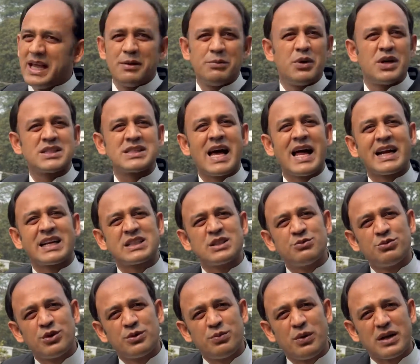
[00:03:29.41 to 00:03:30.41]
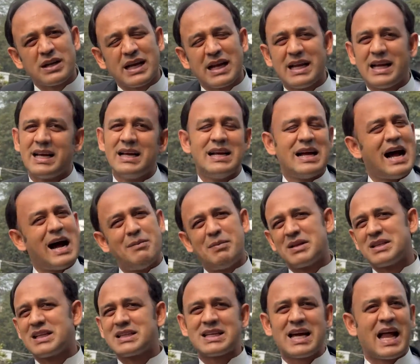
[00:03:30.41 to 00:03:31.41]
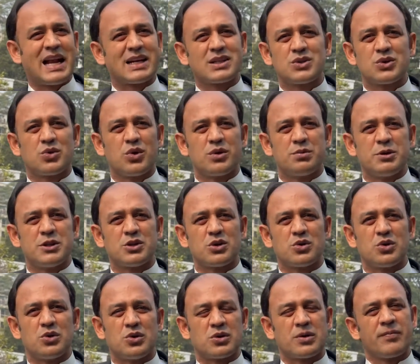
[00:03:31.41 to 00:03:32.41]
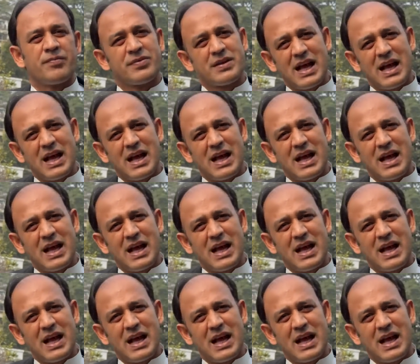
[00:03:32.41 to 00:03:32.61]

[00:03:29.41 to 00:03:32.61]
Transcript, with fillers: এই বয়সে আরেকটু ফুটবল খেলে আমাদেরকে আরেকটু গর্বিত করুক